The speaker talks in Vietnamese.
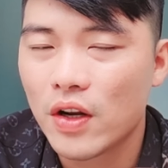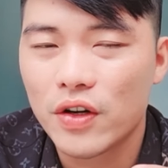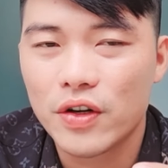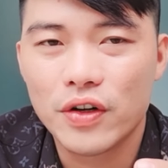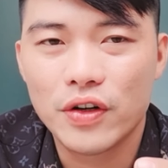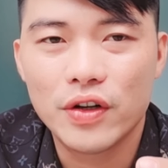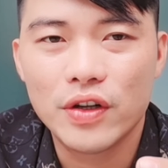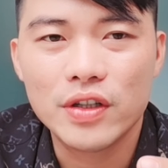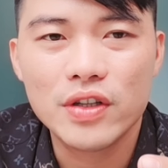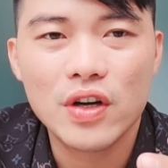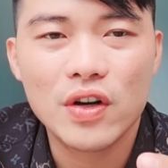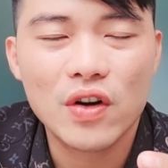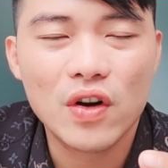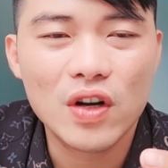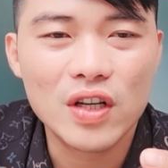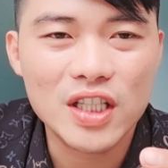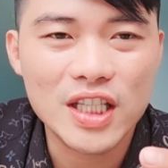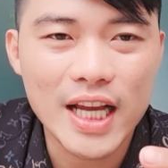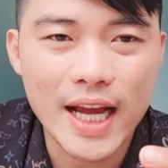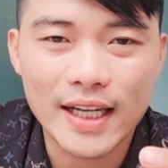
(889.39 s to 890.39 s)
rửa cho nó
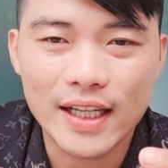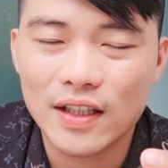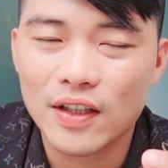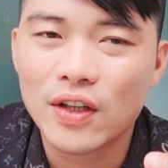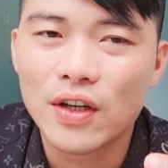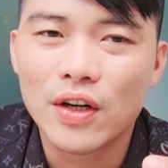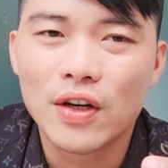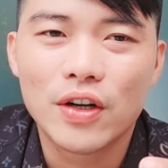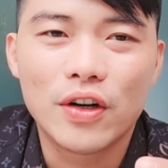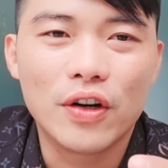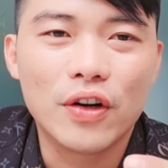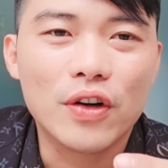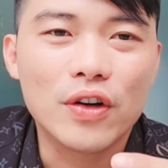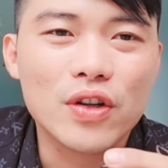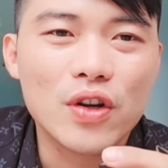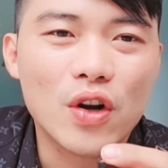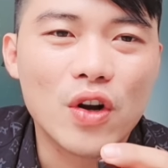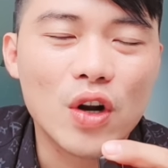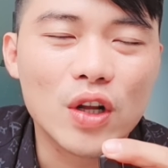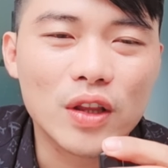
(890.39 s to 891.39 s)
sạch rửa
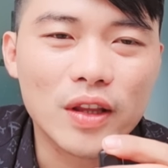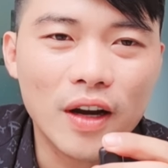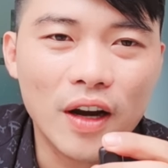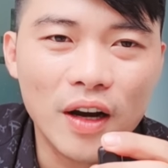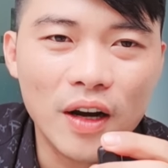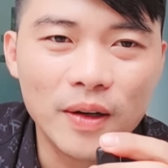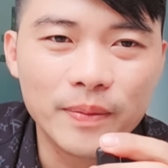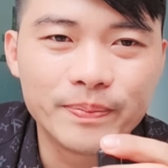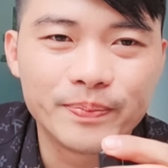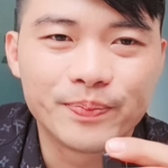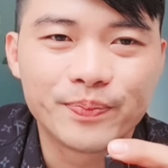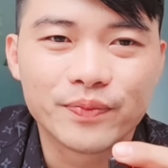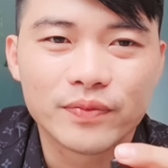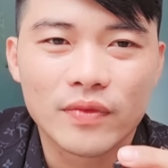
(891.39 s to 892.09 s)
cho nó thơm